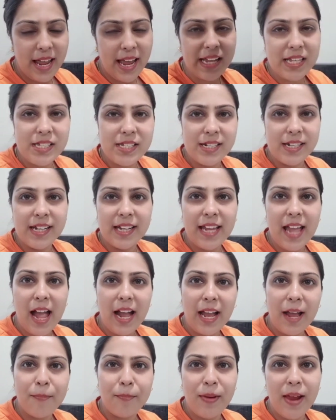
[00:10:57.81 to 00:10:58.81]
नेक्स्ट
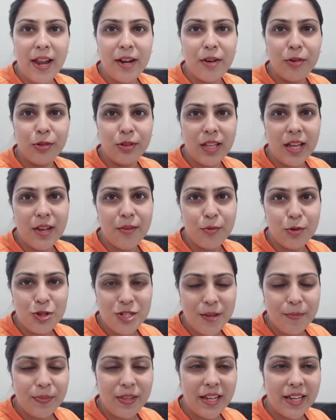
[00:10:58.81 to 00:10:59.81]
क्या क्या प्लान होता है
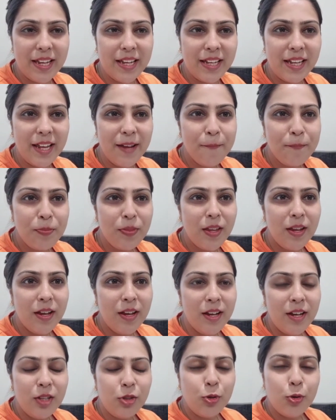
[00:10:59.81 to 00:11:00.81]
वो सब देखेंगे
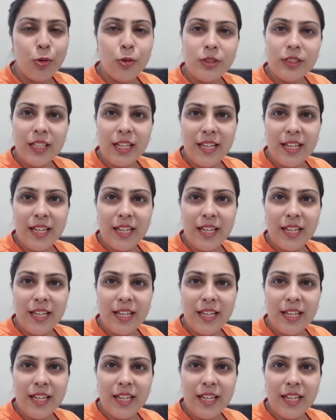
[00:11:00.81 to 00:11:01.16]
तो